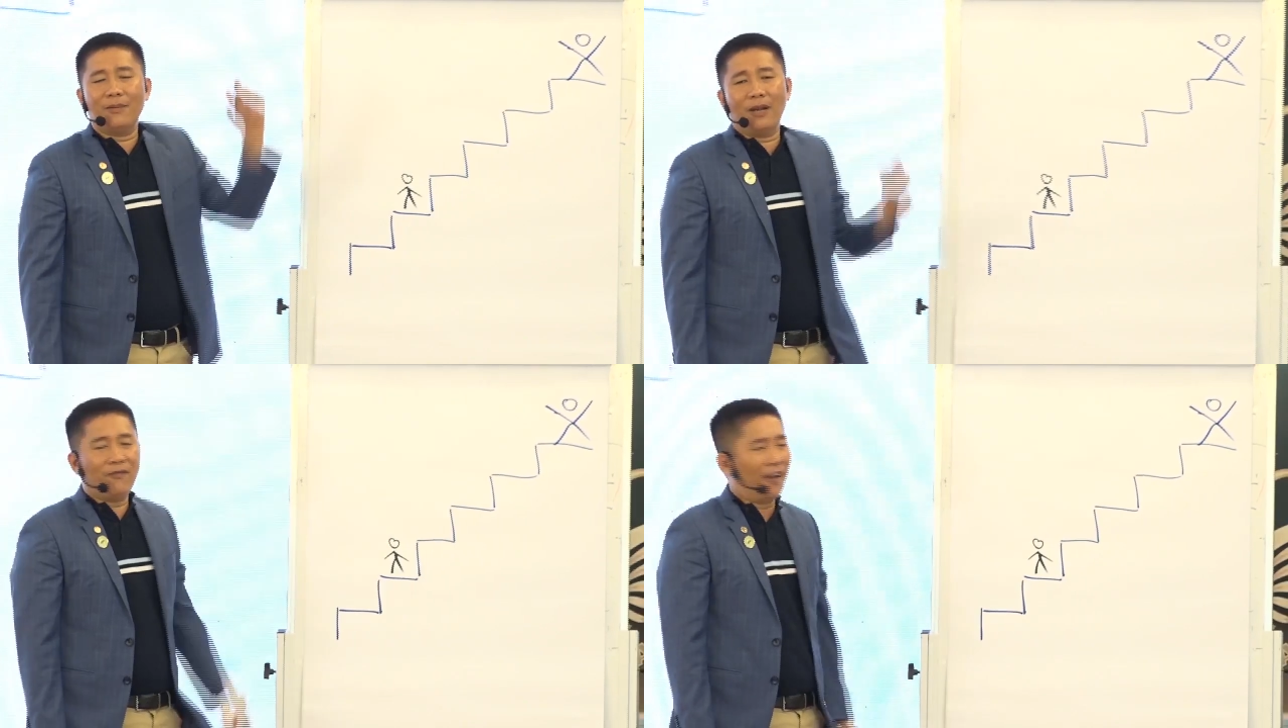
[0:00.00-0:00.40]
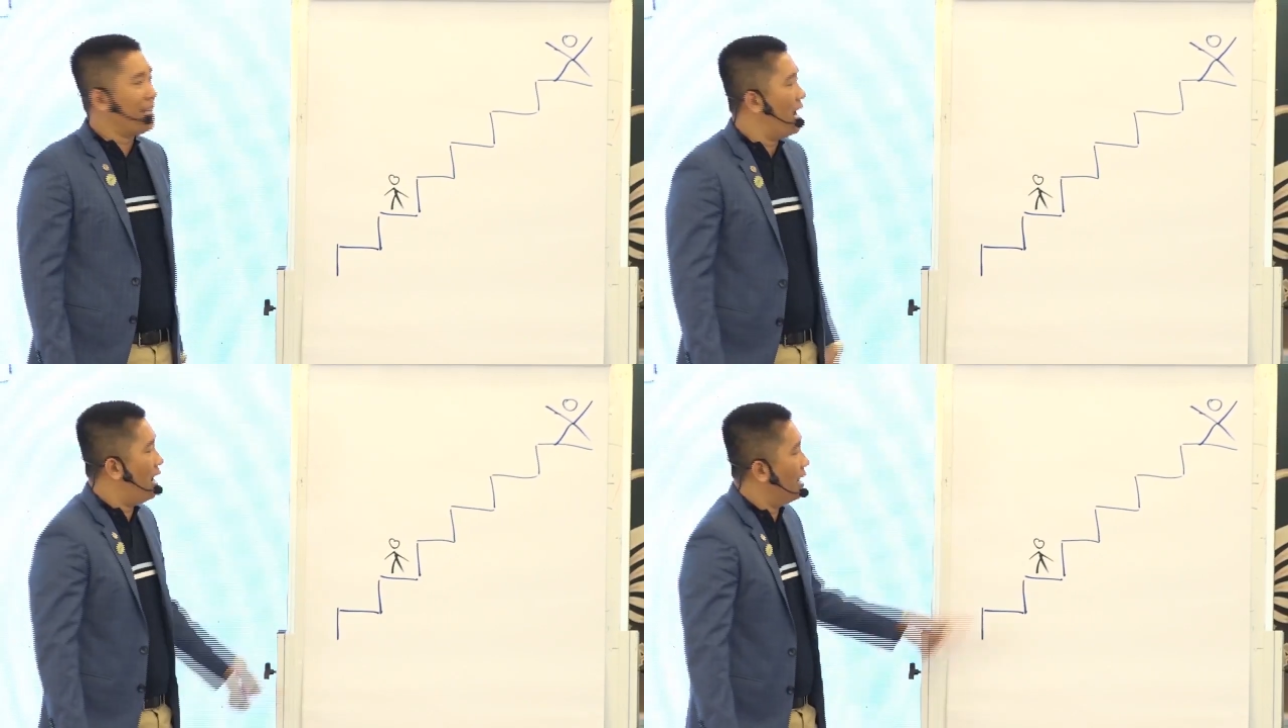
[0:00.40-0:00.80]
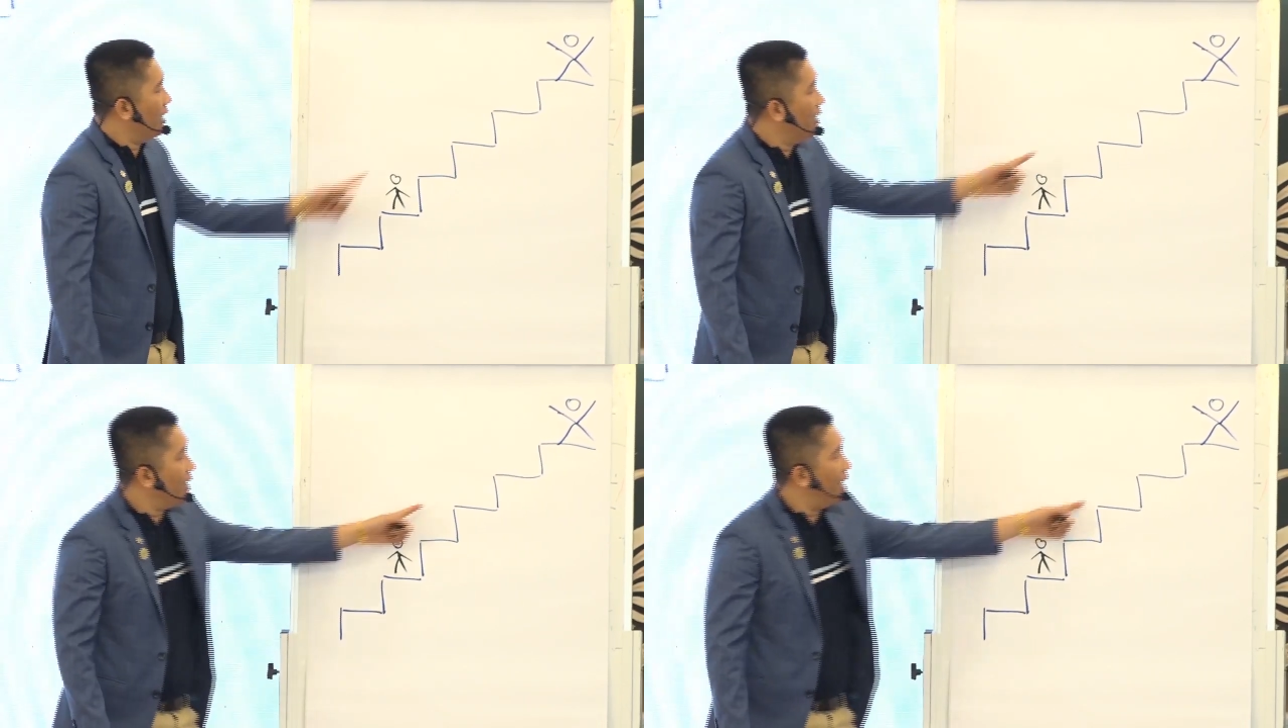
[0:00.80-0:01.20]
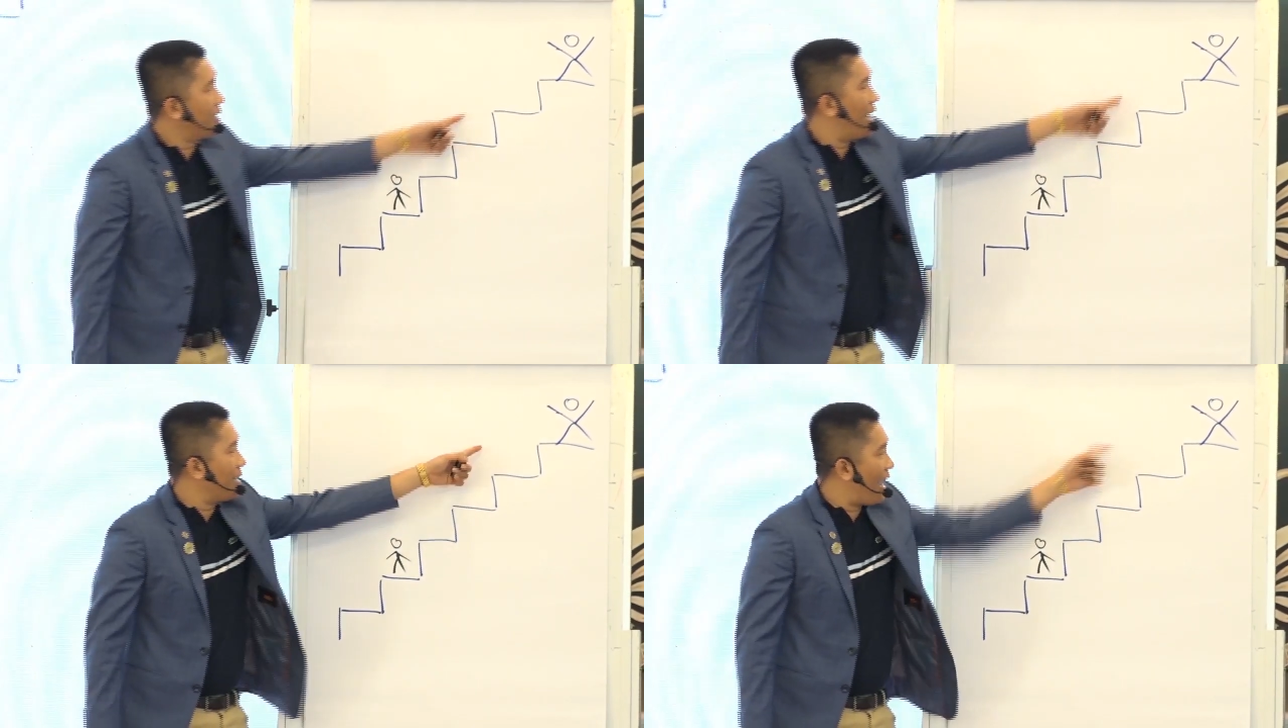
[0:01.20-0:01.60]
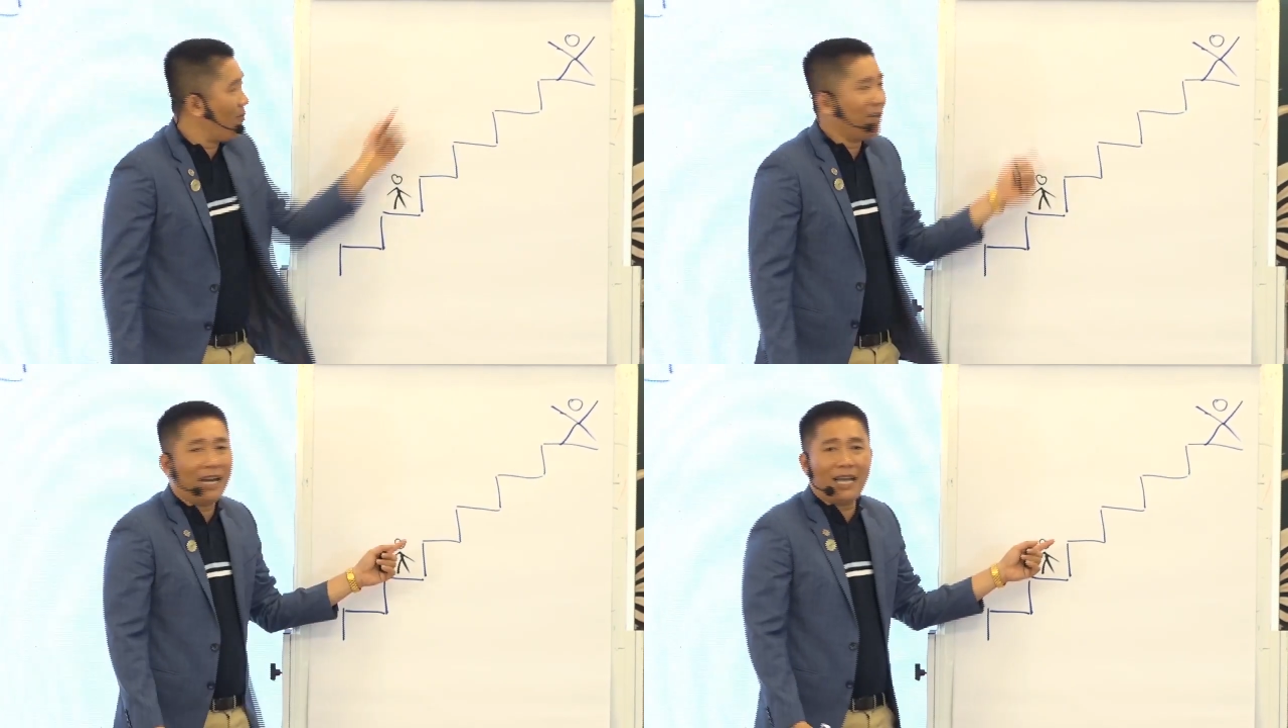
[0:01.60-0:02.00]
mình phải nhờ người ở trên kéo
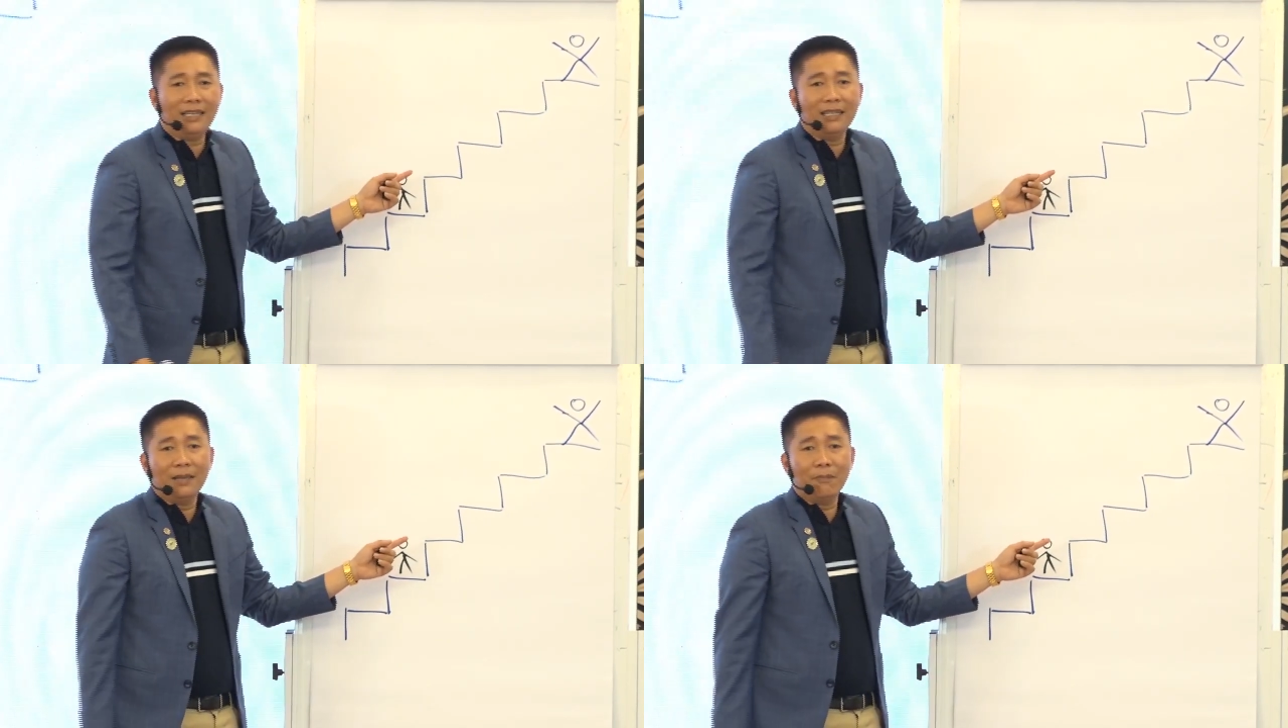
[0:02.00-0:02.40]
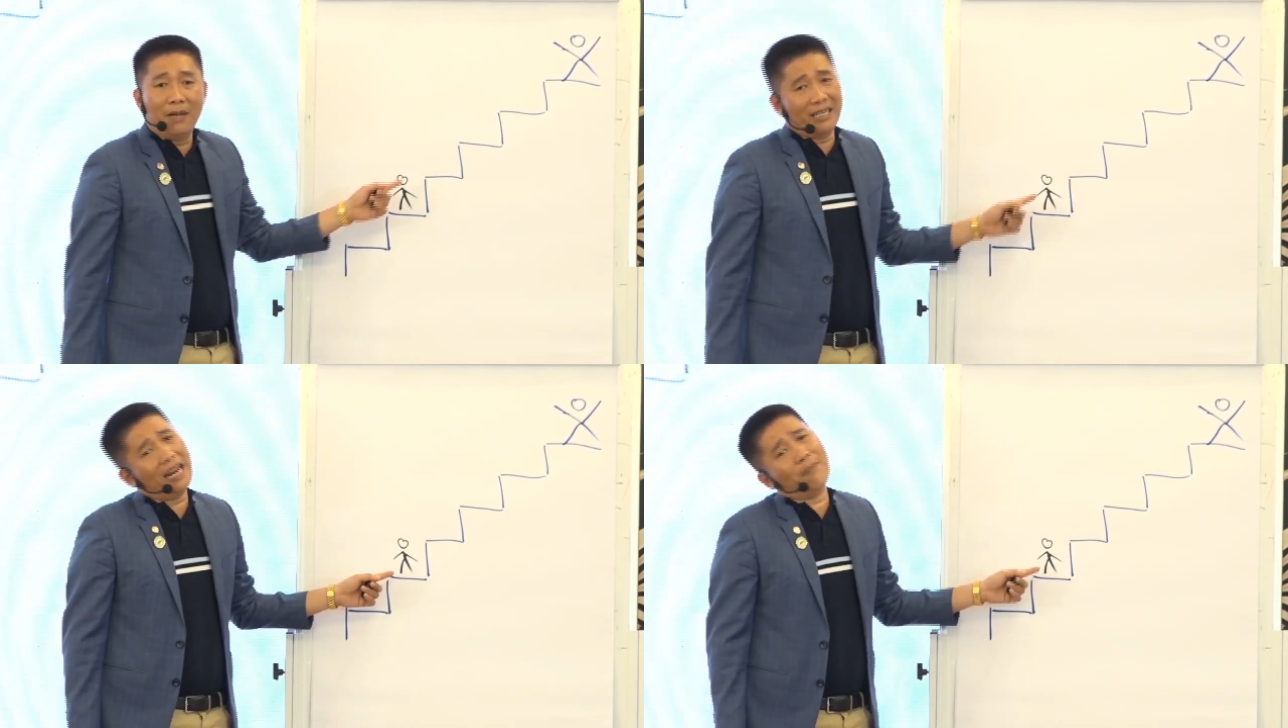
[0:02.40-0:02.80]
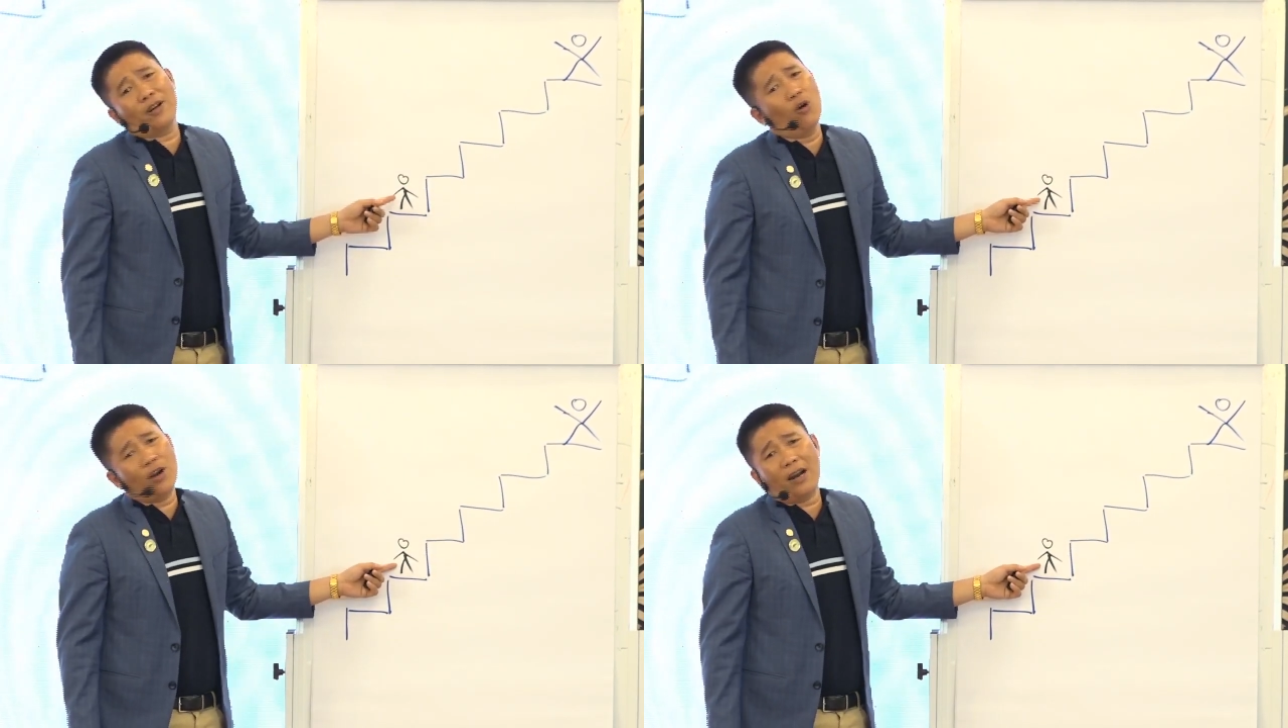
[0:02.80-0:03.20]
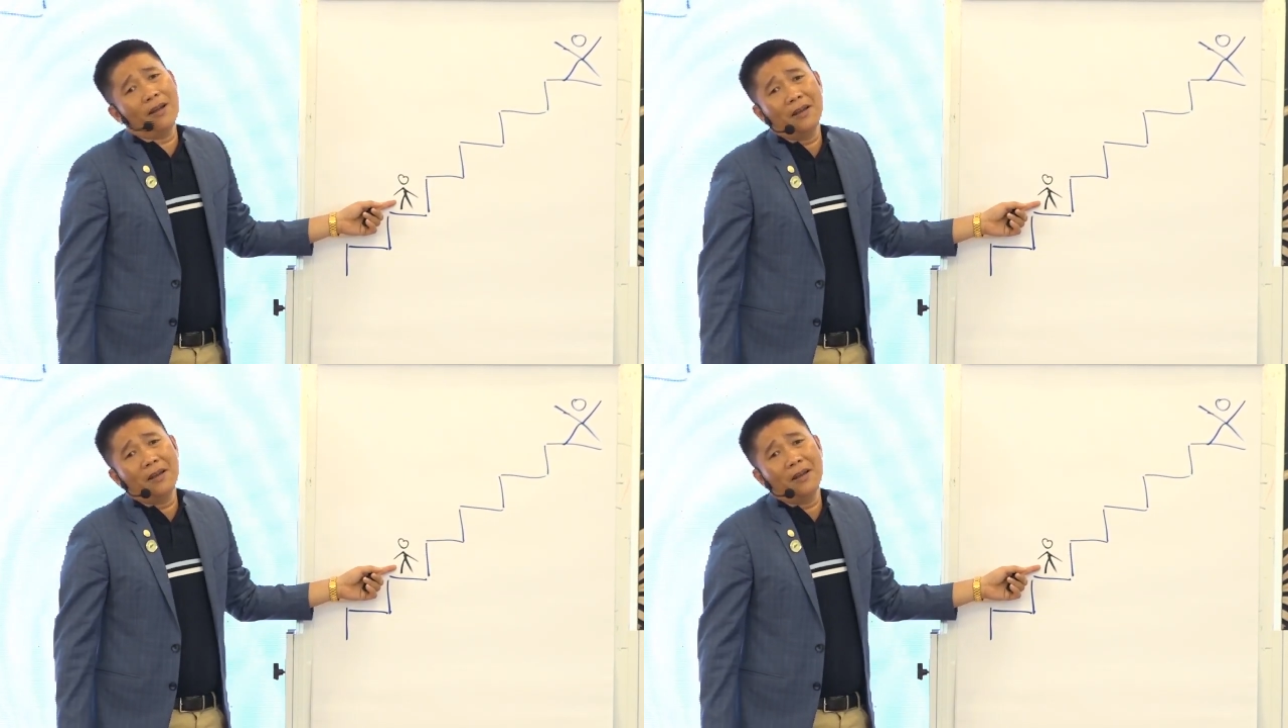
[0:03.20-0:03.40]
mình lên Mình tới đây mình đuối nè